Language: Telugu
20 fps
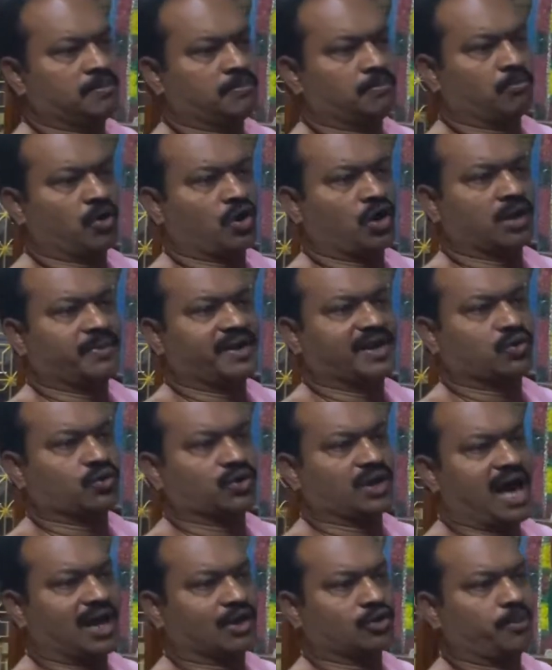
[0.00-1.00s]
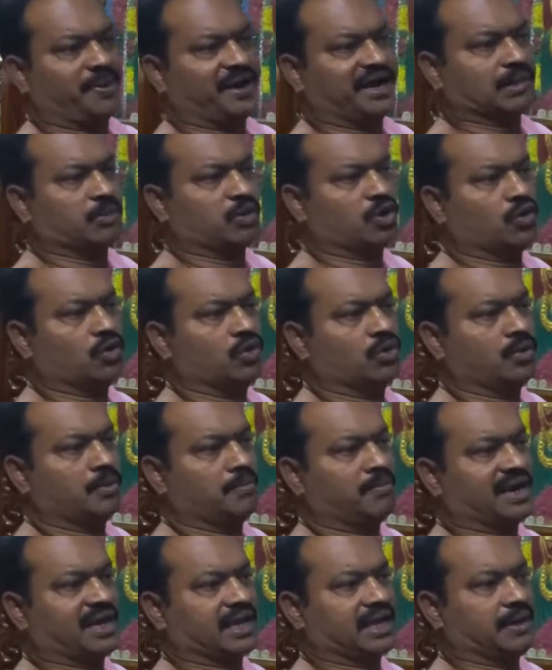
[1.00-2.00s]
మొన్నటి వరకు నాలుగు పీఠములు
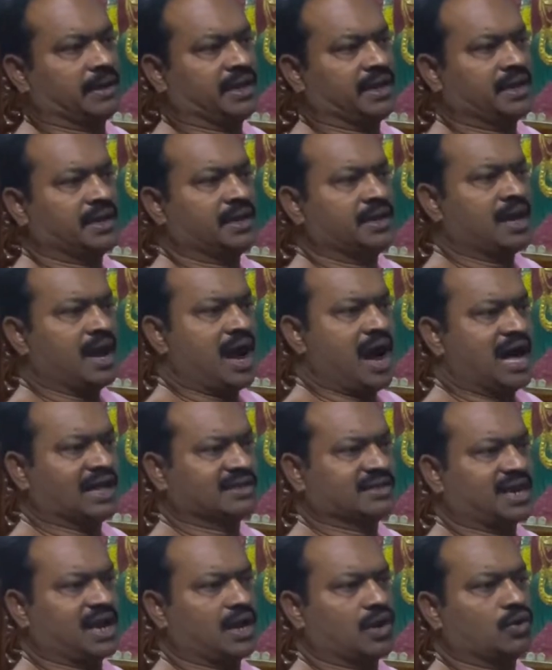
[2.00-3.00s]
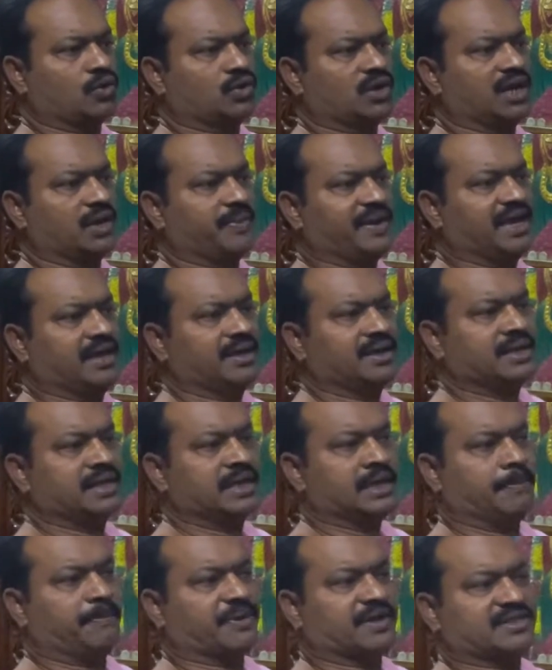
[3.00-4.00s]
మనకి ఆంధ్రాలో ఉండేవి
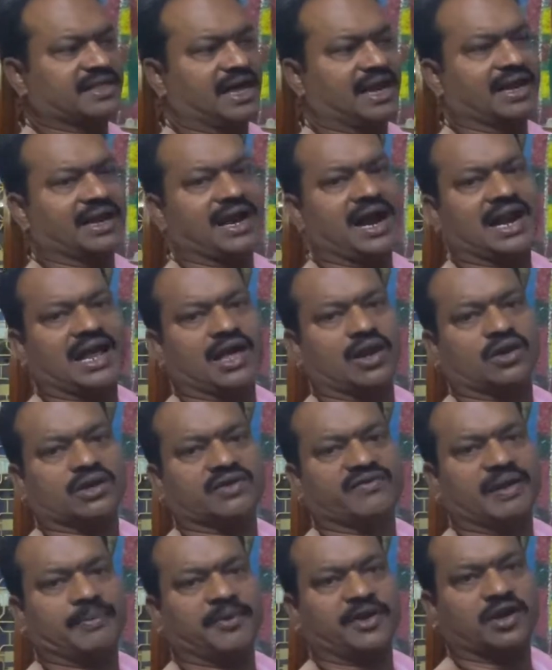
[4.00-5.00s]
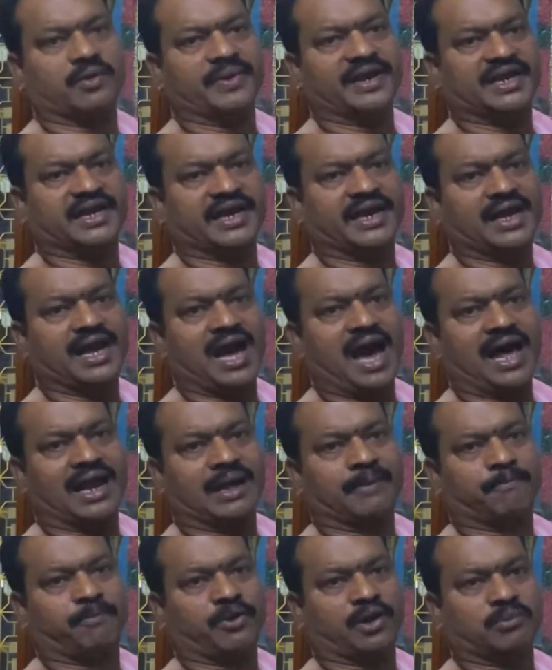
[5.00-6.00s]
ఇప్పుడు తెలంగాణలోకి వెళ్ళిపోయినటువంటి
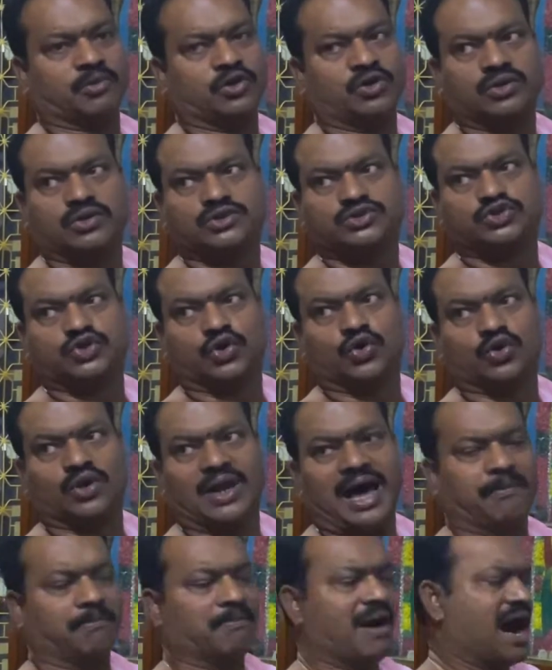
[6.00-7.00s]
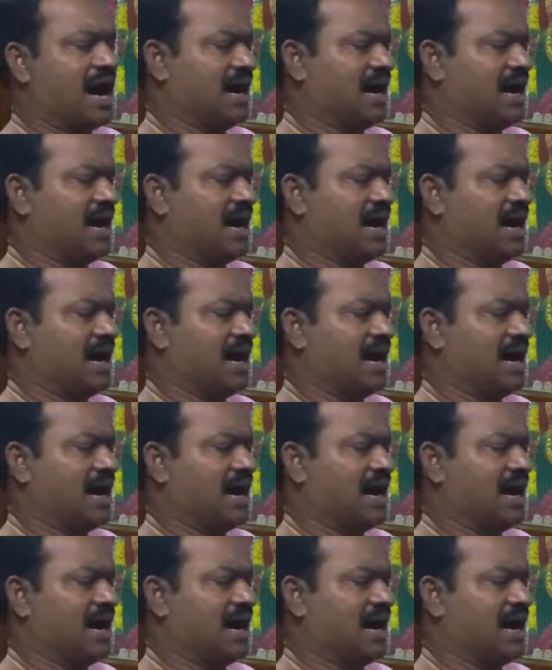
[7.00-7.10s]
అలంపురము జోగులాంబ